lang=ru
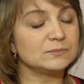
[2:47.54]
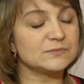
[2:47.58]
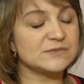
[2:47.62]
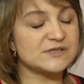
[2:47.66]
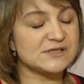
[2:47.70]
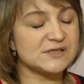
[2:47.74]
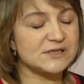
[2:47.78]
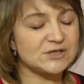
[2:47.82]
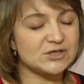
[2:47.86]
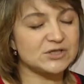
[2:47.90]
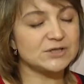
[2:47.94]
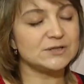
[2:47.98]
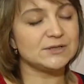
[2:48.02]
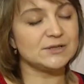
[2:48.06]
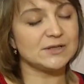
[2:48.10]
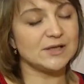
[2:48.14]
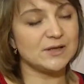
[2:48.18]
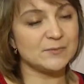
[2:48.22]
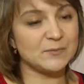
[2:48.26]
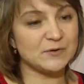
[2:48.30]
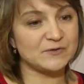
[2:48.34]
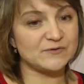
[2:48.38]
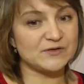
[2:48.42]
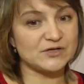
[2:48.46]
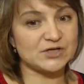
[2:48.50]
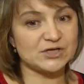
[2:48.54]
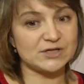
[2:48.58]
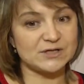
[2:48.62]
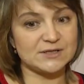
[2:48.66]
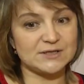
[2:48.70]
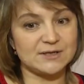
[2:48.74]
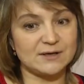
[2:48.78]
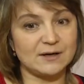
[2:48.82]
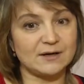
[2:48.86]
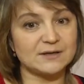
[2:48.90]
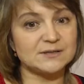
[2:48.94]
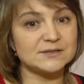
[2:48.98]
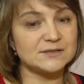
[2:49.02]
значительное
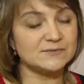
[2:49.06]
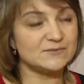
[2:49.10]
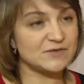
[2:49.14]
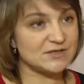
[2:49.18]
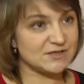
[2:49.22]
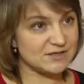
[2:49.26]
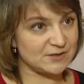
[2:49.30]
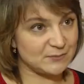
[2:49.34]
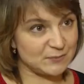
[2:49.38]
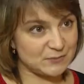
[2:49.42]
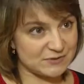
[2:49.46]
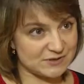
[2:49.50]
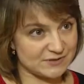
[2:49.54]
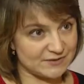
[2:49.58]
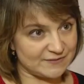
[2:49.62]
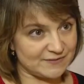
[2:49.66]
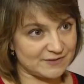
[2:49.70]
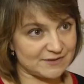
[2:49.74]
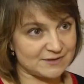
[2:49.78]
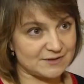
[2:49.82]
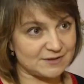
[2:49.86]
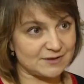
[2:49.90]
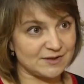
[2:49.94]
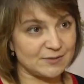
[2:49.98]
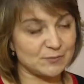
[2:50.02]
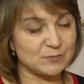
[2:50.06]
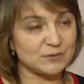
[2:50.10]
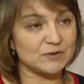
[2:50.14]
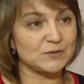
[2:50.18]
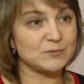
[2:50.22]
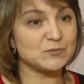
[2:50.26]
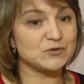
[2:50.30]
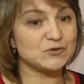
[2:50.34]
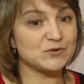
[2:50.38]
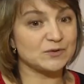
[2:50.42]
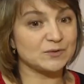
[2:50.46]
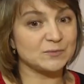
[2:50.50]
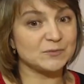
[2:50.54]
повышение активности познавательной,
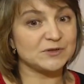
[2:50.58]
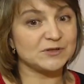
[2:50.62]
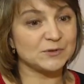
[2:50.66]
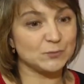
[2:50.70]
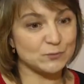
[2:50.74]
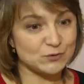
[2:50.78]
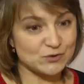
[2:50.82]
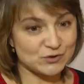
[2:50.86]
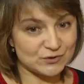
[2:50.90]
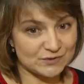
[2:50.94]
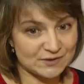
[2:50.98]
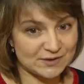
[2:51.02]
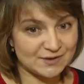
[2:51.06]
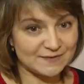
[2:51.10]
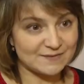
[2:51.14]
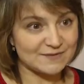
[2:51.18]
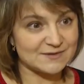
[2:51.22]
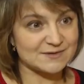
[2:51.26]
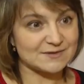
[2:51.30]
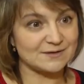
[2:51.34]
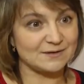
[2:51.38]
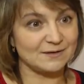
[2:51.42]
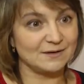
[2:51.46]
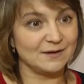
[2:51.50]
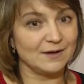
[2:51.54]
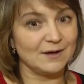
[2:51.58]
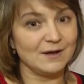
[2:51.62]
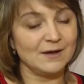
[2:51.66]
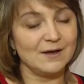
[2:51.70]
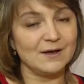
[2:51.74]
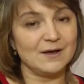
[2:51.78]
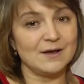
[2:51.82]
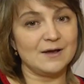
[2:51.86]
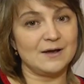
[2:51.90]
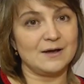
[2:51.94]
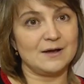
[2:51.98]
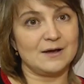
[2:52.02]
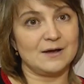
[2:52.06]
потому что им это очень нравится.
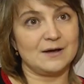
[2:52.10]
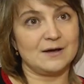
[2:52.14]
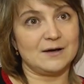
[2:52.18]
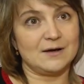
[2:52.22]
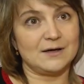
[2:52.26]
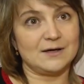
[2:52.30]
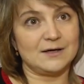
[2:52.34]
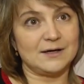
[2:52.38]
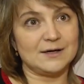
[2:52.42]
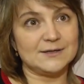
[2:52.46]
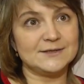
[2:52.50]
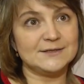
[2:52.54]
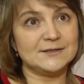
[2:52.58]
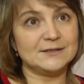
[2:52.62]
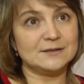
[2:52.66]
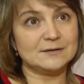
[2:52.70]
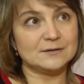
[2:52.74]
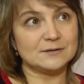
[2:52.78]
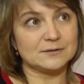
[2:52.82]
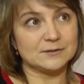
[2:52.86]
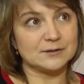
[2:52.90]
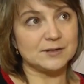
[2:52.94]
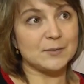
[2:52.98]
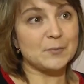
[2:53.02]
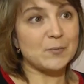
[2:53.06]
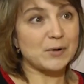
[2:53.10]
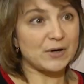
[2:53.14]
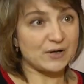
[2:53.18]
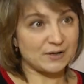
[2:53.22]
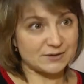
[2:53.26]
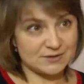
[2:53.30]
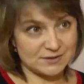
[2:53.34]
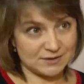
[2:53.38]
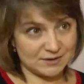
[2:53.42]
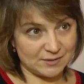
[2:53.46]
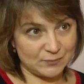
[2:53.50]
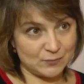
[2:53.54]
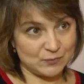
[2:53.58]
А они на
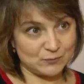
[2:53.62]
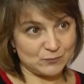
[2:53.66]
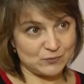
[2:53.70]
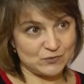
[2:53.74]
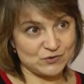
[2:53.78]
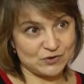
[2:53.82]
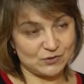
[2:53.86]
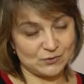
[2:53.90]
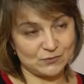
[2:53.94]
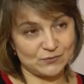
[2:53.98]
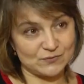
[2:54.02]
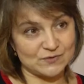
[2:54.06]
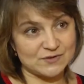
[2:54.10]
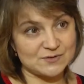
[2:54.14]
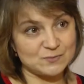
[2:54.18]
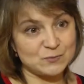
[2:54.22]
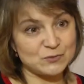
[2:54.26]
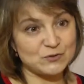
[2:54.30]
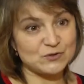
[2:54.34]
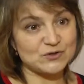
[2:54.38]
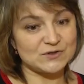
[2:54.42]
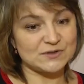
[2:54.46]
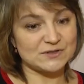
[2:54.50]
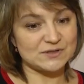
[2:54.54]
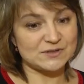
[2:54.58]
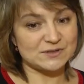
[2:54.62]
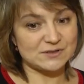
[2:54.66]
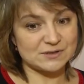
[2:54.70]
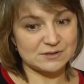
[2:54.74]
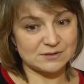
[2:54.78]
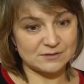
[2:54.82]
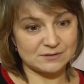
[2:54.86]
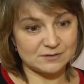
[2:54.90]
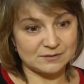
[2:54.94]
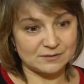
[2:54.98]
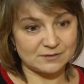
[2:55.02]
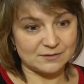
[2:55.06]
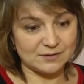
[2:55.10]
практике получают
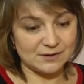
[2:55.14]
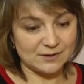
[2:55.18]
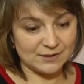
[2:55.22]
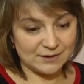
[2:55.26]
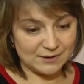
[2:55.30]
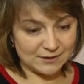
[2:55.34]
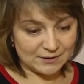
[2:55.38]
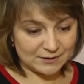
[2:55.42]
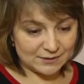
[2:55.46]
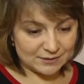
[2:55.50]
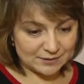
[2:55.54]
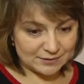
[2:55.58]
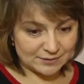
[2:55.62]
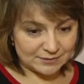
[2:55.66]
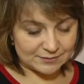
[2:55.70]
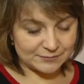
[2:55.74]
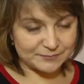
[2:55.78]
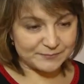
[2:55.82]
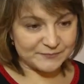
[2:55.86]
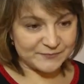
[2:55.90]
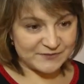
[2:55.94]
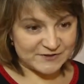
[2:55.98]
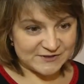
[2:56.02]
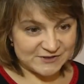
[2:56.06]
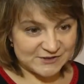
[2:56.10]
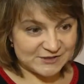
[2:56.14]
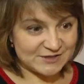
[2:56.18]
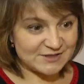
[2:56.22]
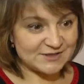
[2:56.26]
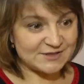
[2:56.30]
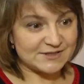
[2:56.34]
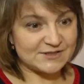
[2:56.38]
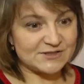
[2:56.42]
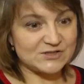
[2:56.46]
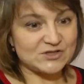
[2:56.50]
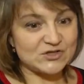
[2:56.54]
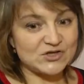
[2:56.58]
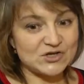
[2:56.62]
возможность э, Э, здесь
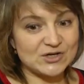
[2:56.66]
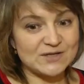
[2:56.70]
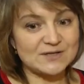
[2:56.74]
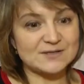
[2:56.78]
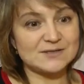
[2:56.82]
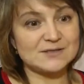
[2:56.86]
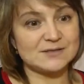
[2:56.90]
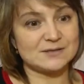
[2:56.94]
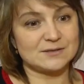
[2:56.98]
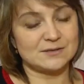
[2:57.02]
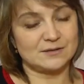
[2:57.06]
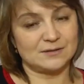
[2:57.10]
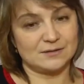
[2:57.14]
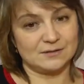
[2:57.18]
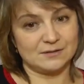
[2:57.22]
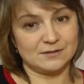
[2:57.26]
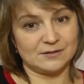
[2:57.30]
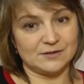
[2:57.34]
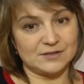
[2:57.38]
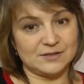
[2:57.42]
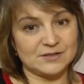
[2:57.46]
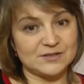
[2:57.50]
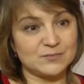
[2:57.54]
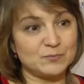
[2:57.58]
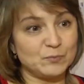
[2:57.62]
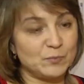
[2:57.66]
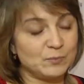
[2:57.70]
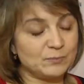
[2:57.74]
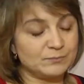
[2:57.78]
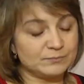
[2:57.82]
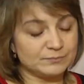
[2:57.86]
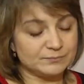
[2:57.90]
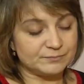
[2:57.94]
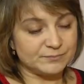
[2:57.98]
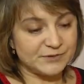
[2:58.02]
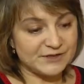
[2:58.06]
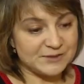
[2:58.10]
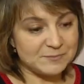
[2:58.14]
и сейчас э,
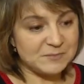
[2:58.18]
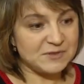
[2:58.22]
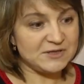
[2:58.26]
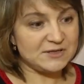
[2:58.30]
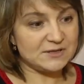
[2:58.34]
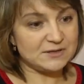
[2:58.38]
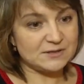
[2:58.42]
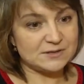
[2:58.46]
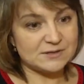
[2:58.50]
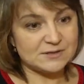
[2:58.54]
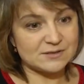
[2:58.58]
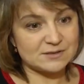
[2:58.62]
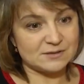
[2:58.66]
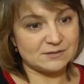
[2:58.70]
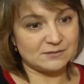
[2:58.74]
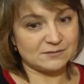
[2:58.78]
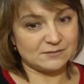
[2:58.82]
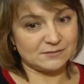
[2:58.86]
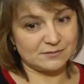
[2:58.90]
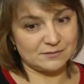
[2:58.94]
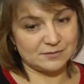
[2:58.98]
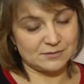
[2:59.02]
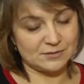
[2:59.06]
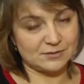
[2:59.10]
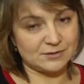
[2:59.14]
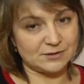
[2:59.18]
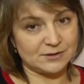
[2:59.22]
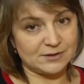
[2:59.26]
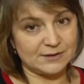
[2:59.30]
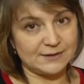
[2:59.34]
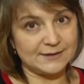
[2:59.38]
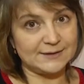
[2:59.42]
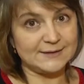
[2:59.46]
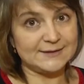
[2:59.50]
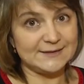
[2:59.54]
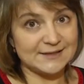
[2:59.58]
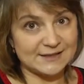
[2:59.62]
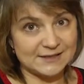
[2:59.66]
применить э,
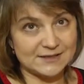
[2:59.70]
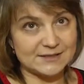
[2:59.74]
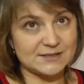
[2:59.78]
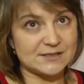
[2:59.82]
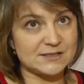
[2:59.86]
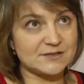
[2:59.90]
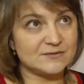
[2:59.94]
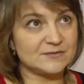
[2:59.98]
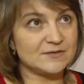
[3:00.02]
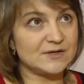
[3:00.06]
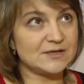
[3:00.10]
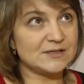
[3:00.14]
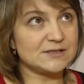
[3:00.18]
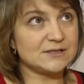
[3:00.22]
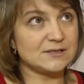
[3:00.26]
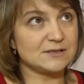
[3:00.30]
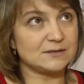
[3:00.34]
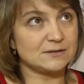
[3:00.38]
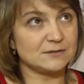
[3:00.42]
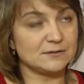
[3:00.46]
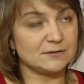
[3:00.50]
и реализовать